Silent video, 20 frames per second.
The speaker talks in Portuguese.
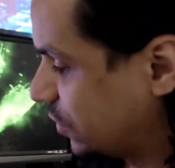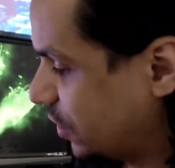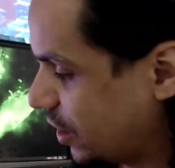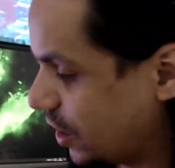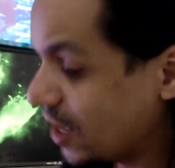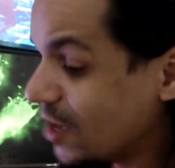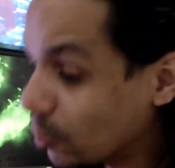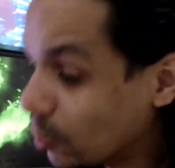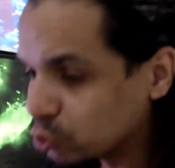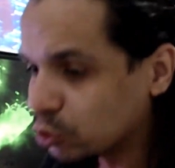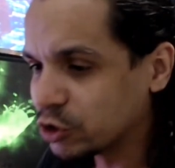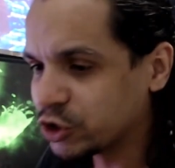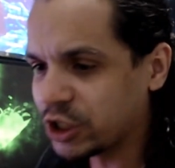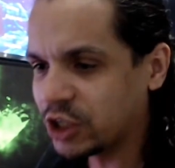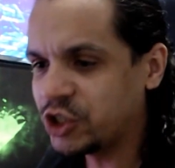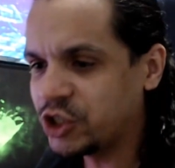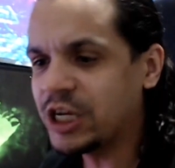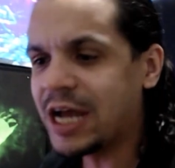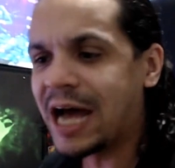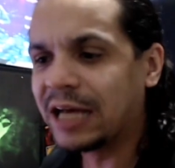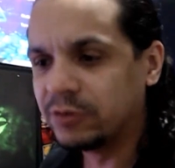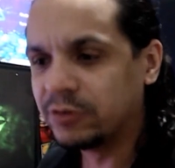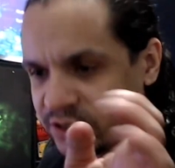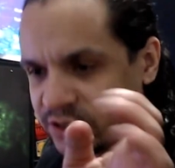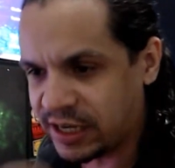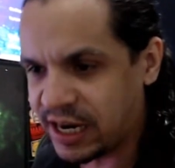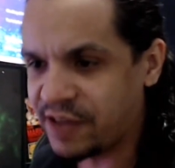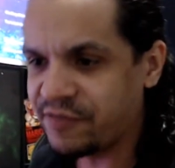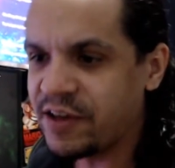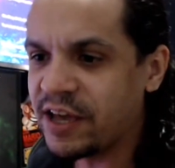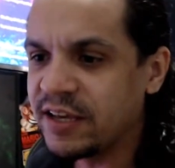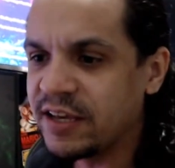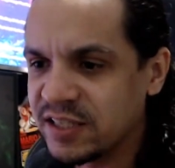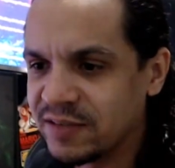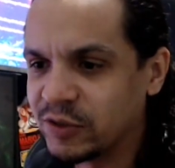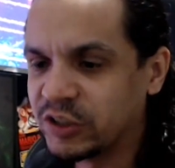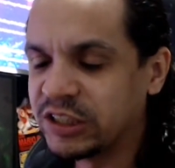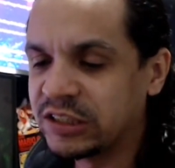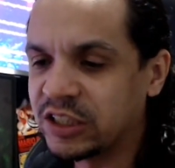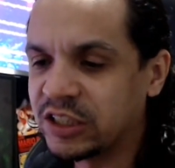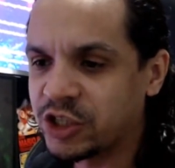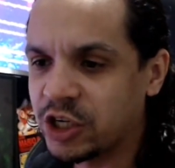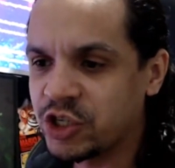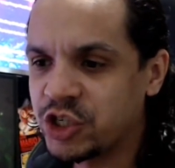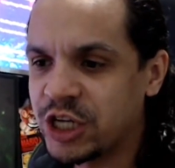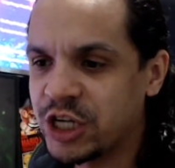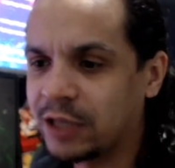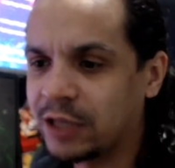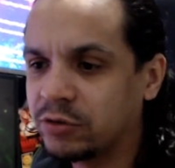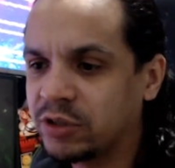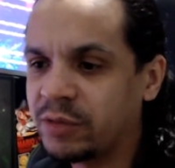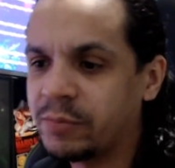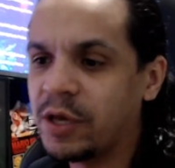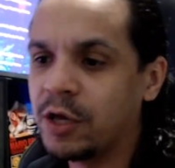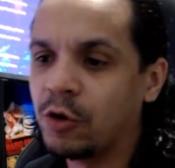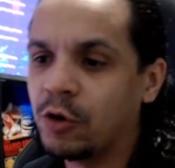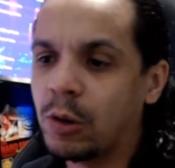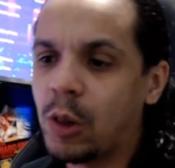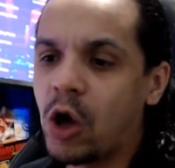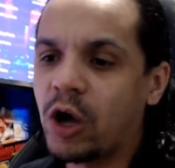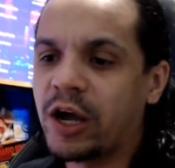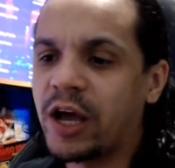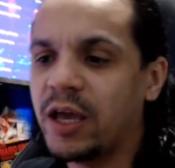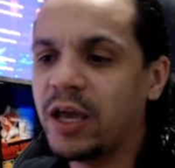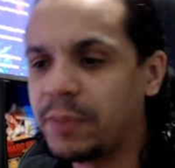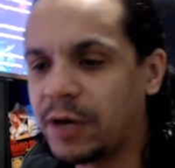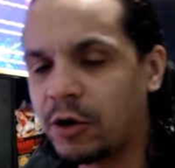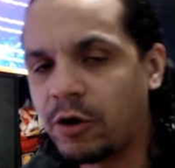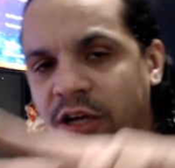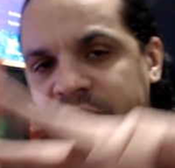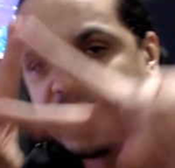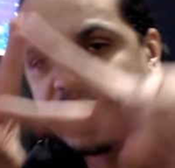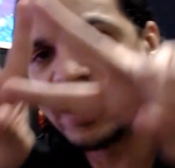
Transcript: eu tô chateado. Escreve aí se você tá chateado também. Coloca aí pra nós aí.